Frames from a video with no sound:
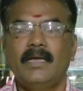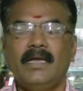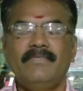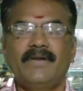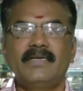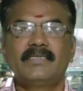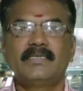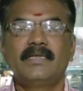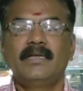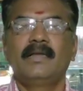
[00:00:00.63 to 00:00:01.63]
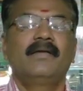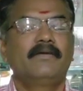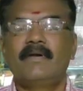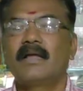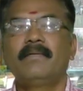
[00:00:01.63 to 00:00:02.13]
ஹை ஃப்ரெண்ட்ஸ்
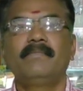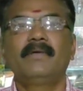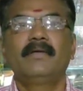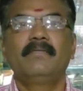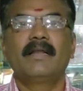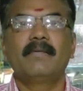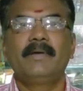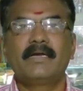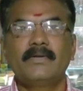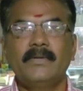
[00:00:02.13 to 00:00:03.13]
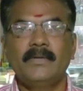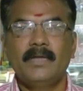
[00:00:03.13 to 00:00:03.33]
வணக்கம் வெல்கம் பேக் டு